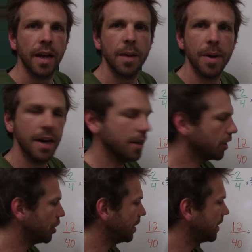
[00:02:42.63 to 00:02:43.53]
Et maintenant
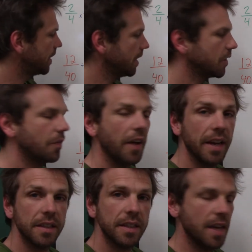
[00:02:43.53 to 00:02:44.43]
que j'ai 6
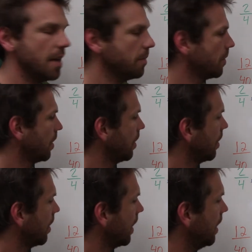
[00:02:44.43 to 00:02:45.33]
vingtièmes,
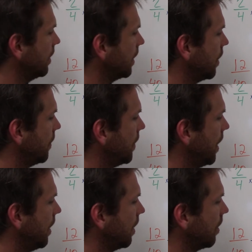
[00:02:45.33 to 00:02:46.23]
et là, ça
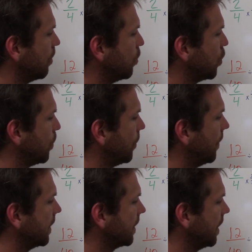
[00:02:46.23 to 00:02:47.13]
devient beaucoup plus
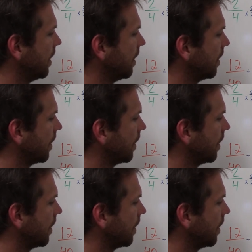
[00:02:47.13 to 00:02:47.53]
facile